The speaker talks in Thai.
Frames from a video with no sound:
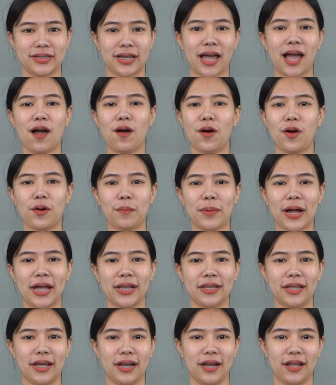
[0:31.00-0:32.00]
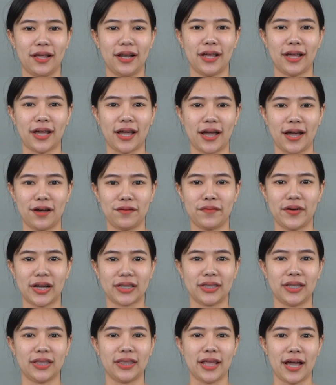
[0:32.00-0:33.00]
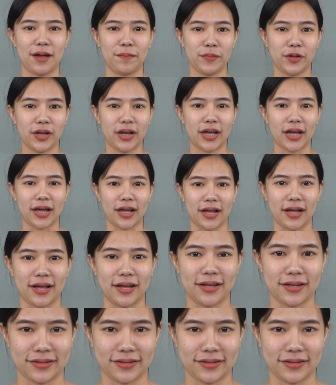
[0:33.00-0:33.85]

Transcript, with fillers: จะเข้าห้องผ่าตัดแล้วนะคะฝากติดตามด้วยนะคะ